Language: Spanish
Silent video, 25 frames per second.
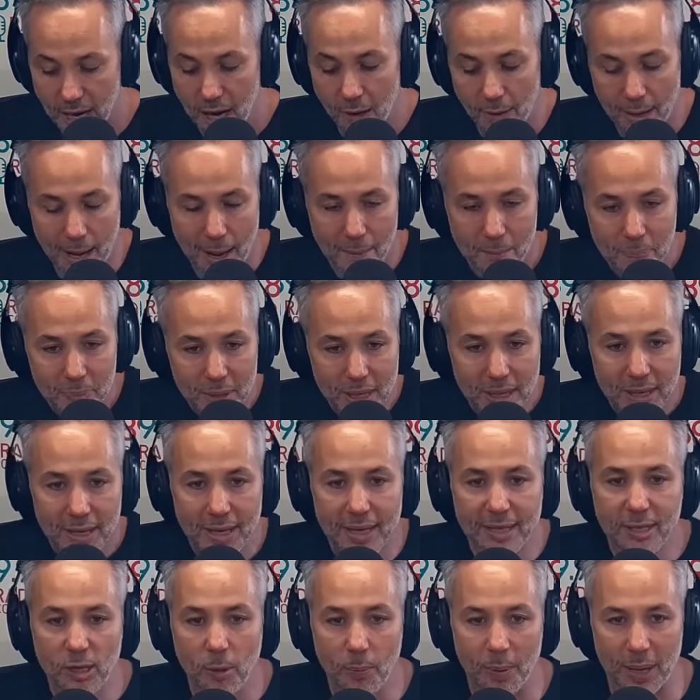Ahora,
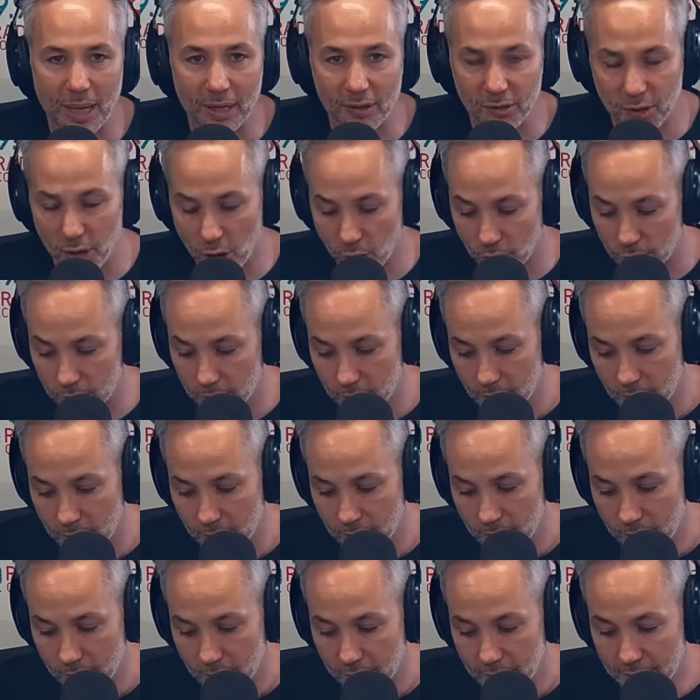esta operación
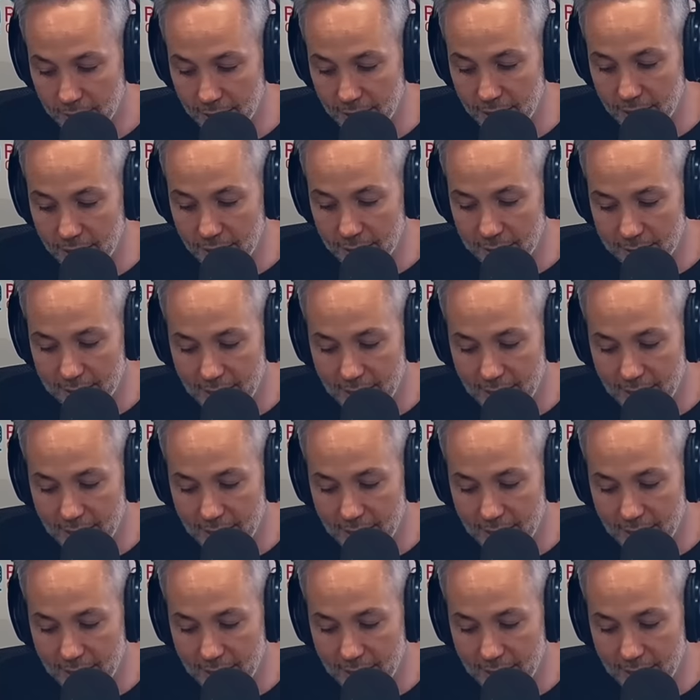de